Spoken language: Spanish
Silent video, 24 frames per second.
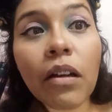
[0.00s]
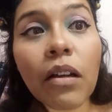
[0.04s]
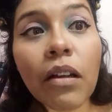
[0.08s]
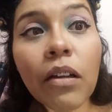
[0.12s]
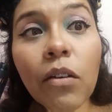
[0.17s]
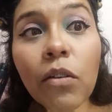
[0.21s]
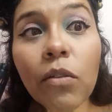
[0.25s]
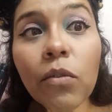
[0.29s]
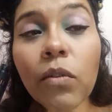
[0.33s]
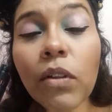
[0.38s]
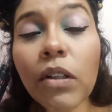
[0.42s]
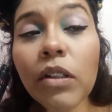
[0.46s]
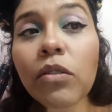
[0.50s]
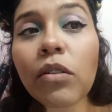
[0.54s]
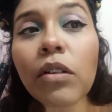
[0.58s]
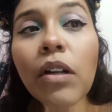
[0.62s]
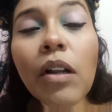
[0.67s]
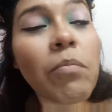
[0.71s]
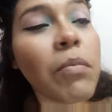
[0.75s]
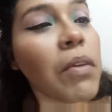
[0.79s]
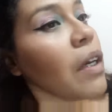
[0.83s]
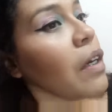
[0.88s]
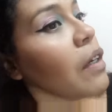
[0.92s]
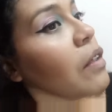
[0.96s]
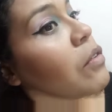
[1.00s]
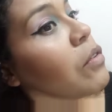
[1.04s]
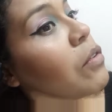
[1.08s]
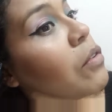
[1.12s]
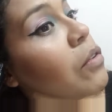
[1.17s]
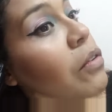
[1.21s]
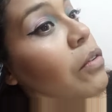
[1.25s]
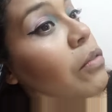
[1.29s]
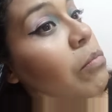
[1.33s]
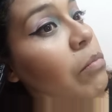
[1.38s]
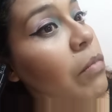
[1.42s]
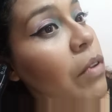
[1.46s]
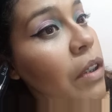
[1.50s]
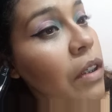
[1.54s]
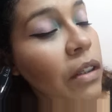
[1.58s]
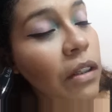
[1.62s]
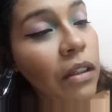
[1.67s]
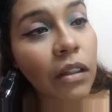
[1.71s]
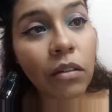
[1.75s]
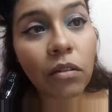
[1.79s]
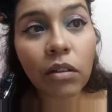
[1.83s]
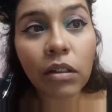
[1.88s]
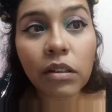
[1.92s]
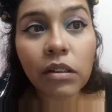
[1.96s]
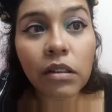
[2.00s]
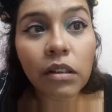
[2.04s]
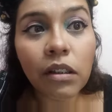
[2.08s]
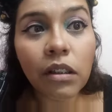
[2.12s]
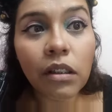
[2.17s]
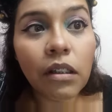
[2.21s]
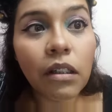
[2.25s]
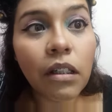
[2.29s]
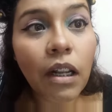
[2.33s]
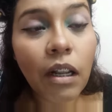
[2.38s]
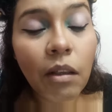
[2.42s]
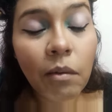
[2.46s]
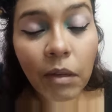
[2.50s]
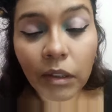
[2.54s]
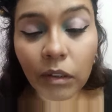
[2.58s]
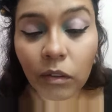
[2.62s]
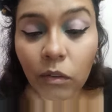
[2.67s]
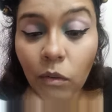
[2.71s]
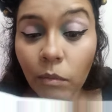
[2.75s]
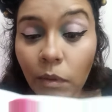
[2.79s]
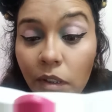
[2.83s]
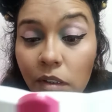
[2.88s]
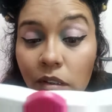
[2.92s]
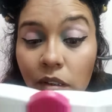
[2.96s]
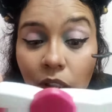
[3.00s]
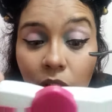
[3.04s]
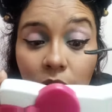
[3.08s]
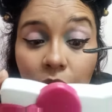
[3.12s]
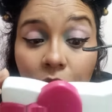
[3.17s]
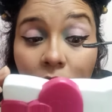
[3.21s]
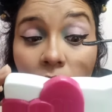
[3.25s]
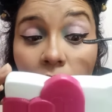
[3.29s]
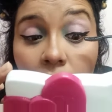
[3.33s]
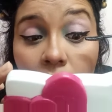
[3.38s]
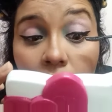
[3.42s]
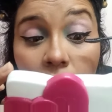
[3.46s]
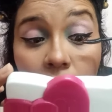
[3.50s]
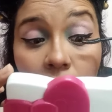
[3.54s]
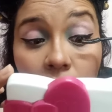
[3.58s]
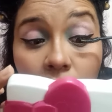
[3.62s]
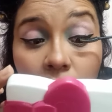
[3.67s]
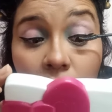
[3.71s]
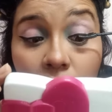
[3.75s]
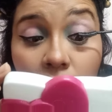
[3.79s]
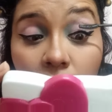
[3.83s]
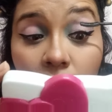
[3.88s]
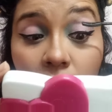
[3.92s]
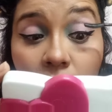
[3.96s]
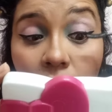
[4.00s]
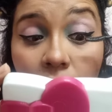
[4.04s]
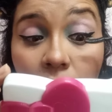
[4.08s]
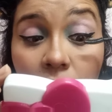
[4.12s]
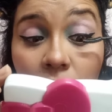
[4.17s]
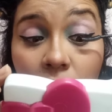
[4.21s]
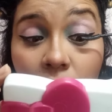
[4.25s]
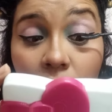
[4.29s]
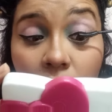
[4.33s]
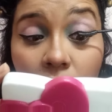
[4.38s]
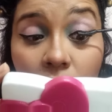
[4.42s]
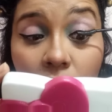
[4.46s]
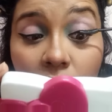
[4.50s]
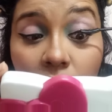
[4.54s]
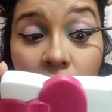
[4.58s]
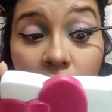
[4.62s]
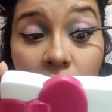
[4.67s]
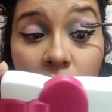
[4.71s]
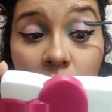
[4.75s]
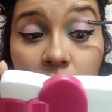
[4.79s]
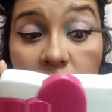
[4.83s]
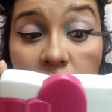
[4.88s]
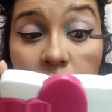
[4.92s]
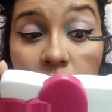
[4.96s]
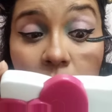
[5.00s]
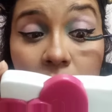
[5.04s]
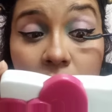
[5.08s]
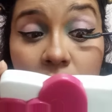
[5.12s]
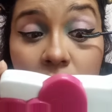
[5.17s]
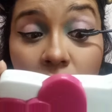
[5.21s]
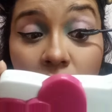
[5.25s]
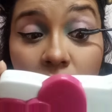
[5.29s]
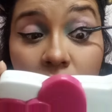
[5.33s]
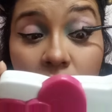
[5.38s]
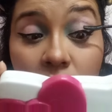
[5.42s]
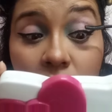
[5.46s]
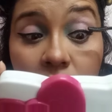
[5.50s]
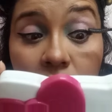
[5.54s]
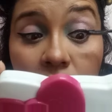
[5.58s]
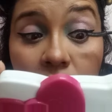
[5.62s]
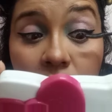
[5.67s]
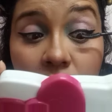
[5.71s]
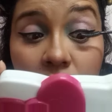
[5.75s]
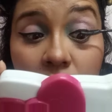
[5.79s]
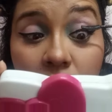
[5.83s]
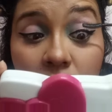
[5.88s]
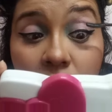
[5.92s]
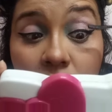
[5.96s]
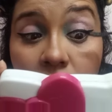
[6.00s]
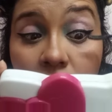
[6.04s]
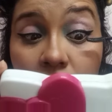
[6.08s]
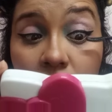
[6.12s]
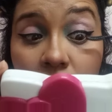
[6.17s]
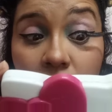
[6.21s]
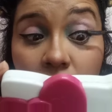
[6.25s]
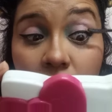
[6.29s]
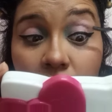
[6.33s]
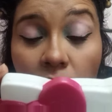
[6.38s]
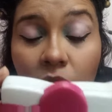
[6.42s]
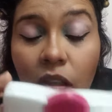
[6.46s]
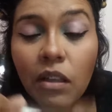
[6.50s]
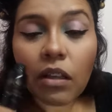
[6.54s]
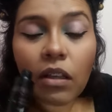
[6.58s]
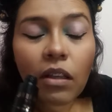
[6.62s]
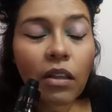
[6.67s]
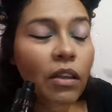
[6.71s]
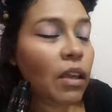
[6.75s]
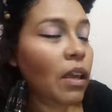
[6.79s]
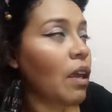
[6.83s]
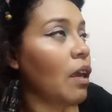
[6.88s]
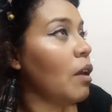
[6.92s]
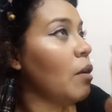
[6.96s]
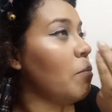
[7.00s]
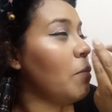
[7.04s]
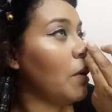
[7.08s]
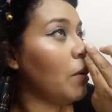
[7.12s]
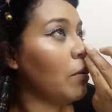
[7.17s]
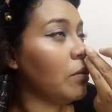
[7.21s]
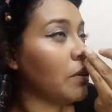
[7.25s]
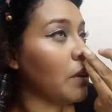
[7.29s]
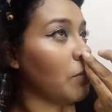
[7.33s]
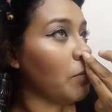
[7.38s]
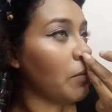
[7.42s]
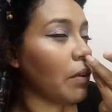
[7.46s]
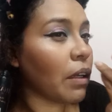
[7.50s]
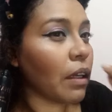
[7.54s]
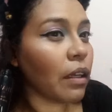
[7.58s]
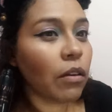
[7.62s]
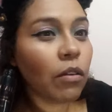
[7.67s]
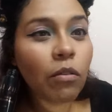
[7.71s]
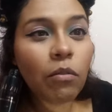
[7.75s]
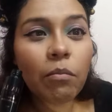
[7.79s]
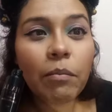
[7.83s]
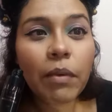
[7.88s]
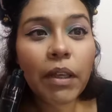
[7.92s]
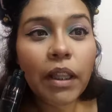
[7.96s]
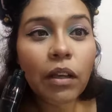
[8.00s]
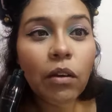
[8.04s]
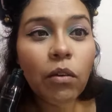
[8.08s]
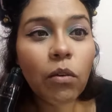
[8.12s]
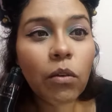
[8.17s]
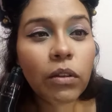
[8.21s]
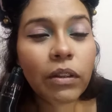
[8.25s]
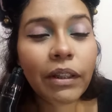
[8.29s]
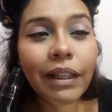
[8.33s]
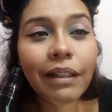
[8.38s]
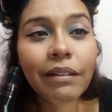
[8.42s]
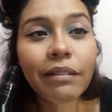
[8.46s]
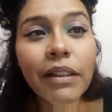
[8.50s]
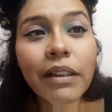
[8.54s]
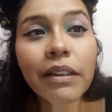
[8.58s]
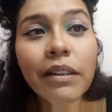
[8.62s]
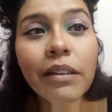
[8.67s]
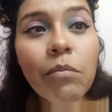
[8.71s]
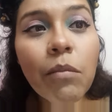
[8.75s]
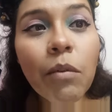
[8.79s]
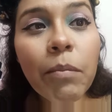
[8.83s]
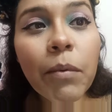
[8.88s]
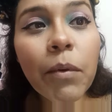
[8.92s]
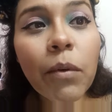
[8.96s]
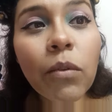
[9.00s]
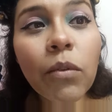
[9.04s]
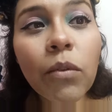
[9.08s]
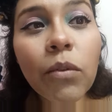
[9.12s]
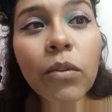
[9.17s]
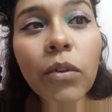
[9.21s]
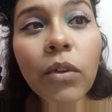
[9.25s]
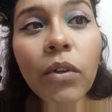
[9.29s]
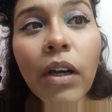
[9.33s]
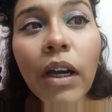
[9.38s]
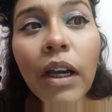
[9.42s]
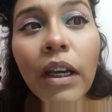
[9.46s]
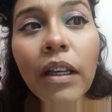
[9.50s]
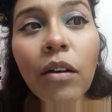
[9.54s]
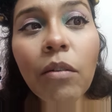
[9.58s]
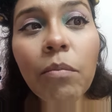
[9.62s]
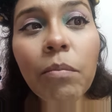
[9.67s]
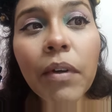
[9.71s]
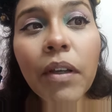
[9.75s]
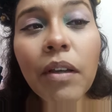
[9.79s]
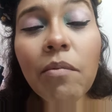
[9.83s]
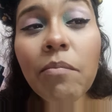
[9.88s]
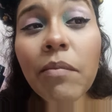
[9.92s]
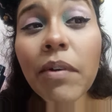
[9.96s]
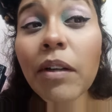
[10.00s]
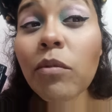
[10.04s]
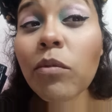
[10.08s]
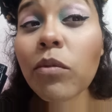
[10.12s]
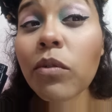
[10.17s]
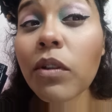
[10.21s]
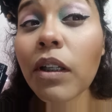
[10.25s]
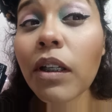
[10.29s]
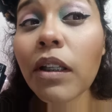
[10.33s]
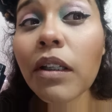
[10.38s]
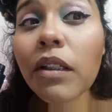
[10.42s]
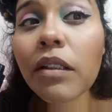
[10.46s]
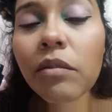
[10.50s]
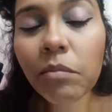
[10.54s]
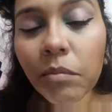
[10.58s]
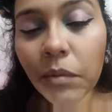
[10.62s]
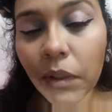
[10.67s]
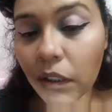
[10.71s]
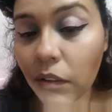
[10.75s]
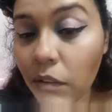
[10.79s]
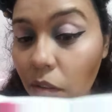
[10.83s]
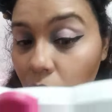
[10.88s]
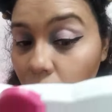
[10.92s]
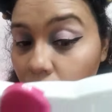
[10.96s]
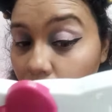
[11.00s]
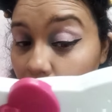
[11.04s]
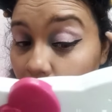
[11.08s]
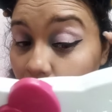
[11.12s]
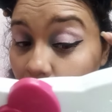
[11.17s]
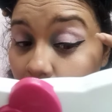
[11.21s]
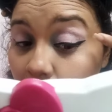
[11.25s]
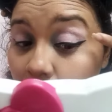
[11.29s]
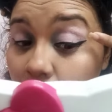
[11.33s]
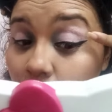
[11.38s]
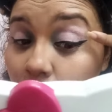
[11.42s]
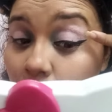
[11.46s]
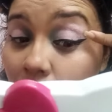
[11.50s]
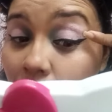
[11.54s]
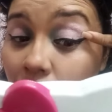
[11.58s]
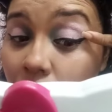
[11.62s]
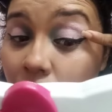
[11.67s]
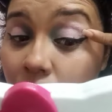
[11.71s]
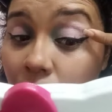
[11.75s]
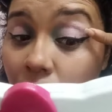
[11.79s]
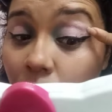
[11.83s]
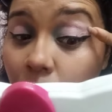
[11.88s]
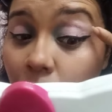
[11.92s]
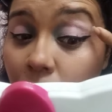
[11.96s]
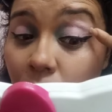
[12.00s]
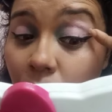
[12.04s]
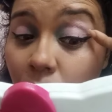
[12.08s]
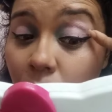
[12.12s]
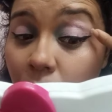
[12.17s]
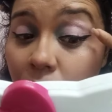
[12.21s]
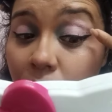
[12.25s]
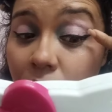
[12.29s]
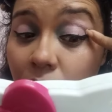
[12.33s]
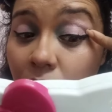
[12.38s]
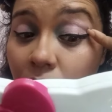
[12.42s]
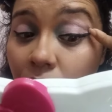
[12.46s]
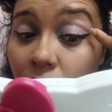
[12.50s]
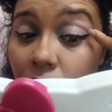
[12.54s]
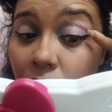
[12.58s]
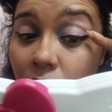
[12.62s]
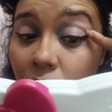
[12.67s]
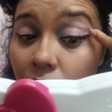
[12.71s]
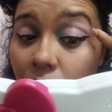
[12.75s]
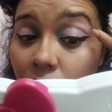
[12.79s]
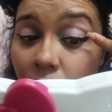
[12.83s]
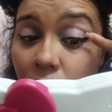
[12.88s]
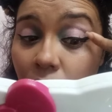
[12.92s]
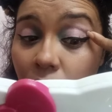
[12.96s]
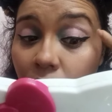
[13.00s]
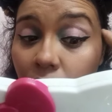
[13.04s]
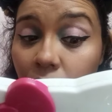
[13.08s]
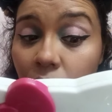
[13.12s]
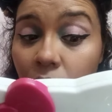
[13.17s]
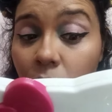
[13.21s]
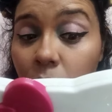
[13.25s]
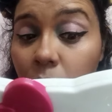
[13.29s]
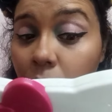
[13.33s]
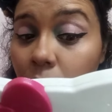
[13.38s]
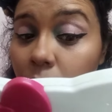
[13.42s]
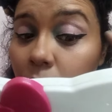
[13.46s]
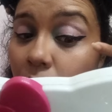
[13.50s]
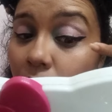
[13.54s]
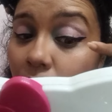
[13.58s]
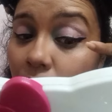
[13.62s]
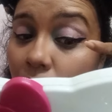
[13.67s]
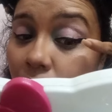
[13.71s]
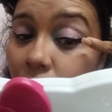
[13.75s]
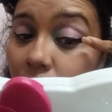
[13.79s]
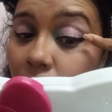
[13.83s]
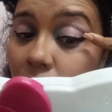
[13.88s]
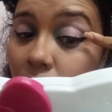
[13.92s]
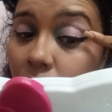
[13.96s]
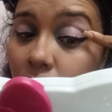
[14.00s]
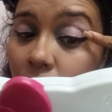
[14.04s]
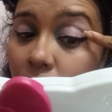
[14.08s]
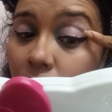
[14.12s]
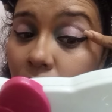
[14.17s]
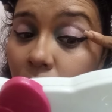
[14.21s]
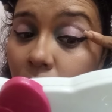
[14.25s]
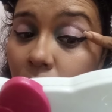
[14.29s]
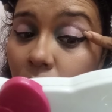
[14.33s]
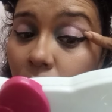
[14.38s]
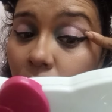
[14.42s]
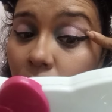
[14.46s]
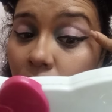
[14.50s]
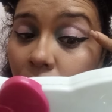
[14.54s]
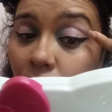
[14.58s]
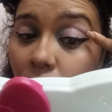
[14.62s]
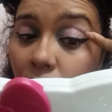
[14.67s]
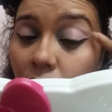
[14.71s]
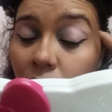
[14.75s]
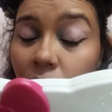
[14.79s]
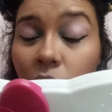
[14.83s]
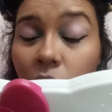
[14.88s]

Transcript: con una sola aplicación, miren, creo que sí levantó bastante eh, mis pestañas. Eh, me gusta porque no me dejó tantísimo producto, ahí lo pueden ver ustedes, ¿ven? Sí me alcancé a medio manchar aquí, pero miren, ya, me lo quité.